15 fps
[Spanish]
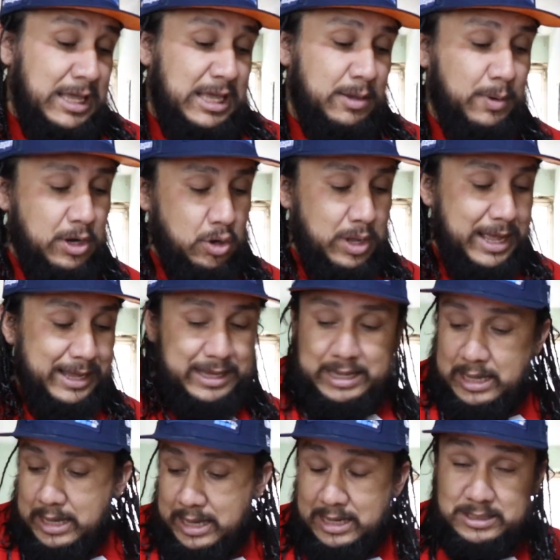Y bueno,
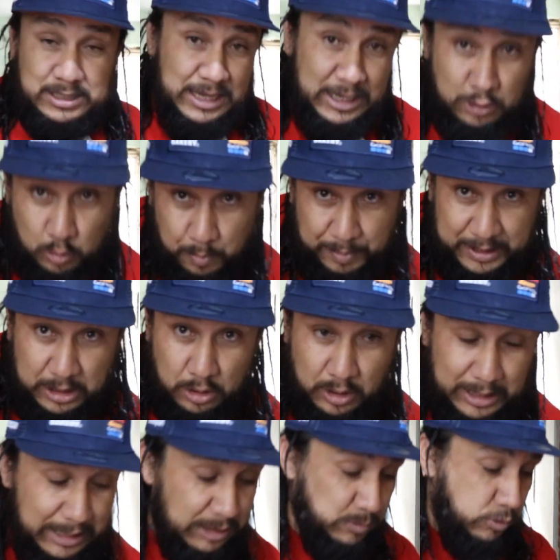aquí este ya es un pedido
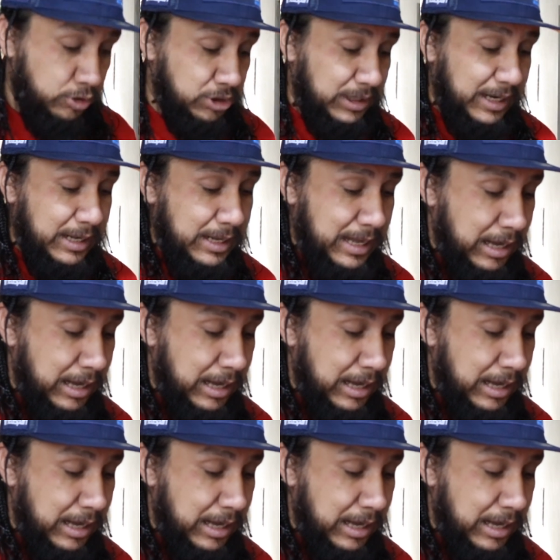que les mostré.